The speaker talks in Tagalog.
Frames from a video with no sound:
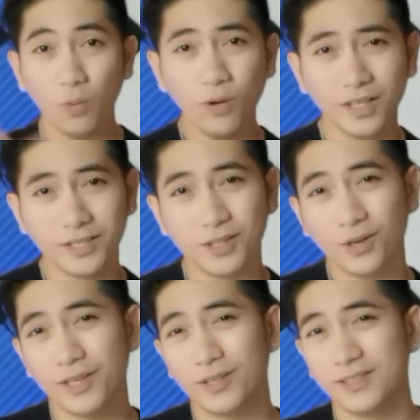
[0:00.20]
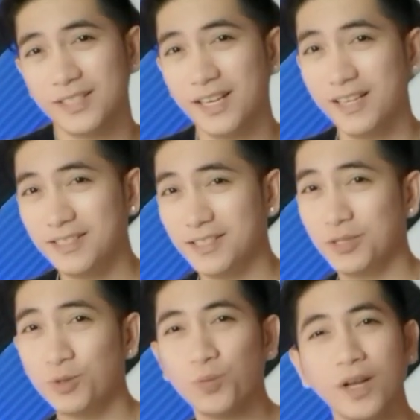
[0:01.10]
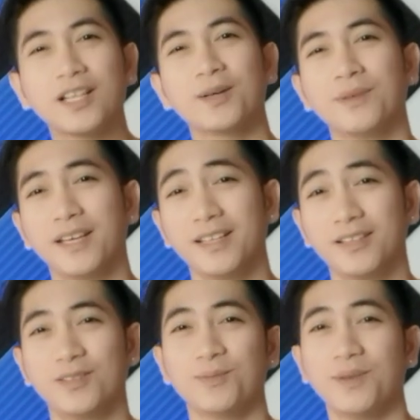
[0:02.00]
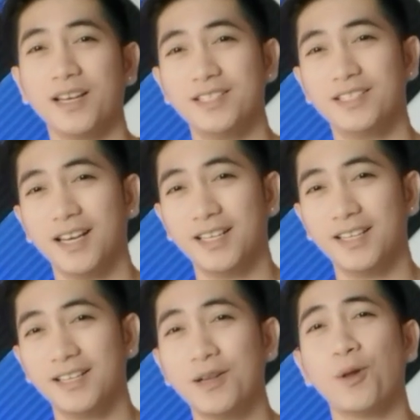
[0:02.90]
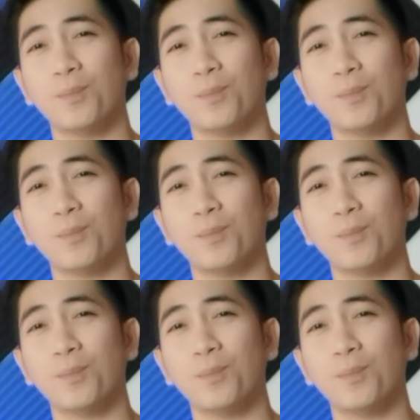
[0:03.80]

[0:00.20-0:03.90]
What is going on guys? Welcome again to my channel.